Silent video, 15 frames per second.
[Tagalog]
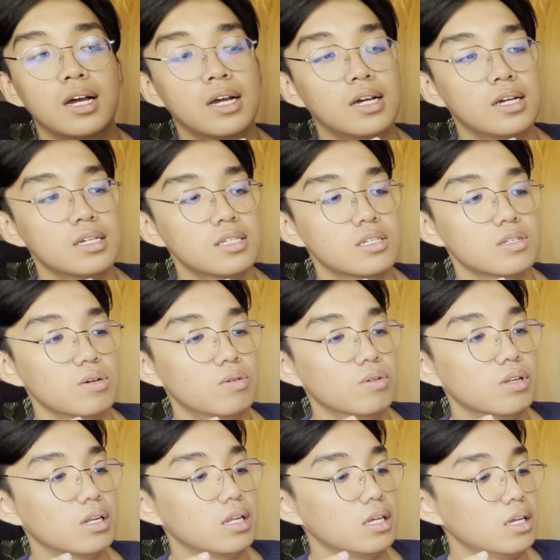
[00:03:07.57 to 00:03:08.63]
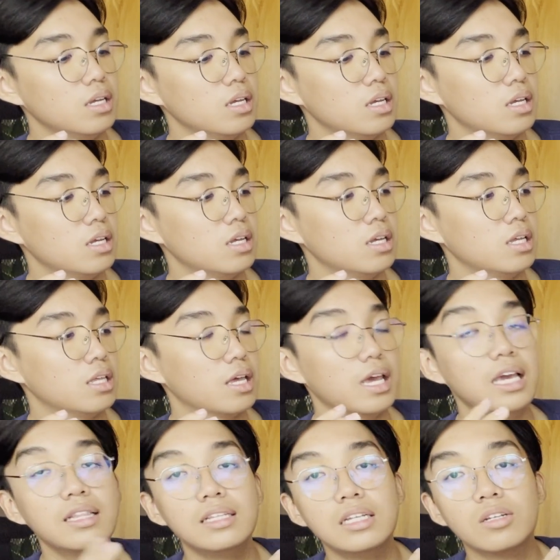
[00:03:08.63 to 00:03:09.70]
has only
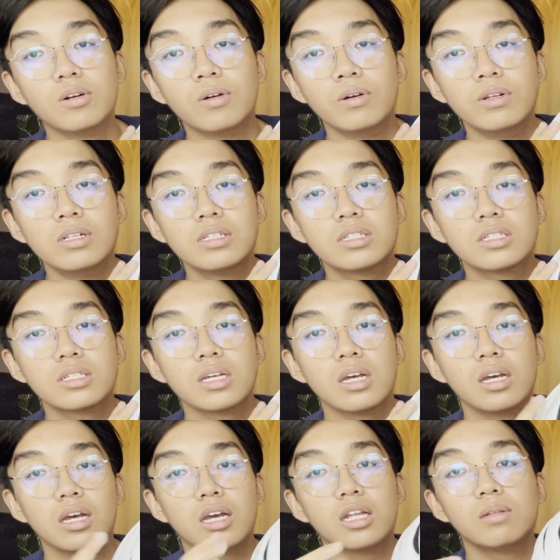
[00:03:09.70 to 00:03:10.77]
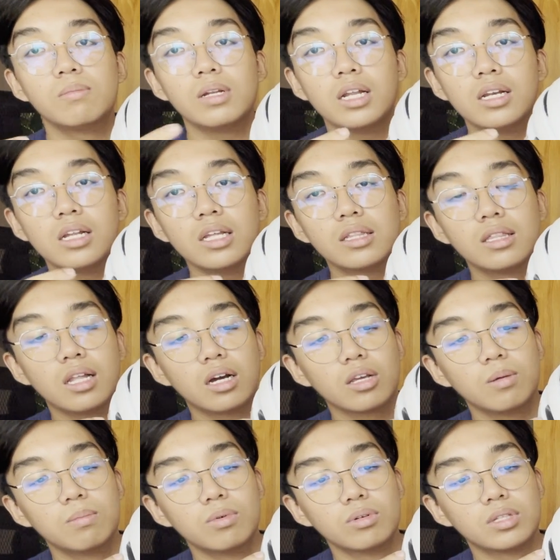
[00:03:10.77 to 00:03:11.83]
18 holes and maliliit lang
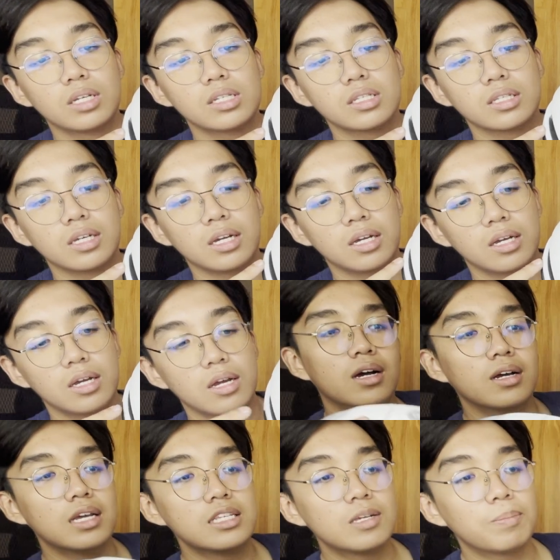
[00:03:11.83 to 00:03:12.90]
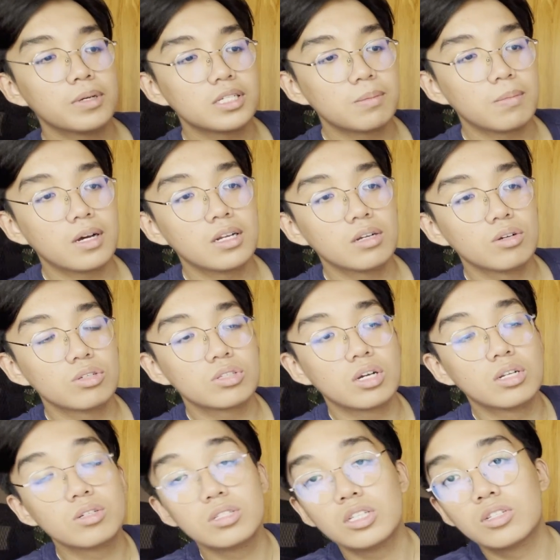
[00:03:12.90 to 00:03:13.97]
yung butas niya. Ang isa pa sa mga
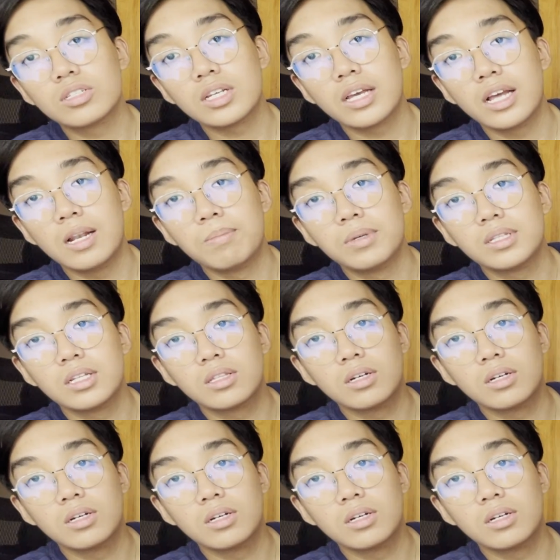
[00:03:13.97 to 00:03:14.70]
nagustuhan ko dito sa helmet na